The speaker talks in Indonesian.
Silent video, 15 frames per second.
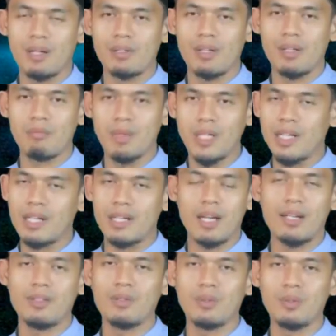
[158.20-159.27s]
yang karena Allah,
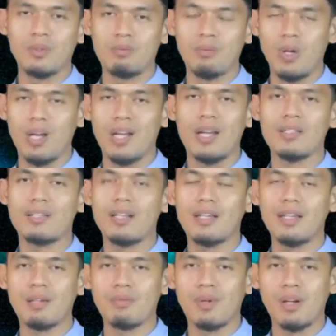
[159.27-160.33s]
benarlah dulu Maulana
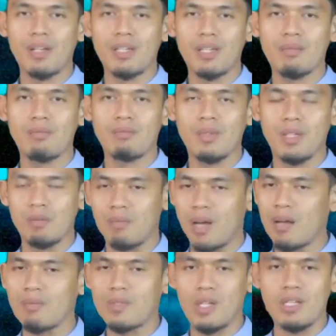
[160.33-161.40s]
Zaki Ibrahim,
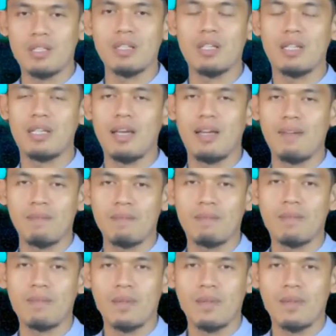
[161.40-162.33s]
Imam Syaziliyah,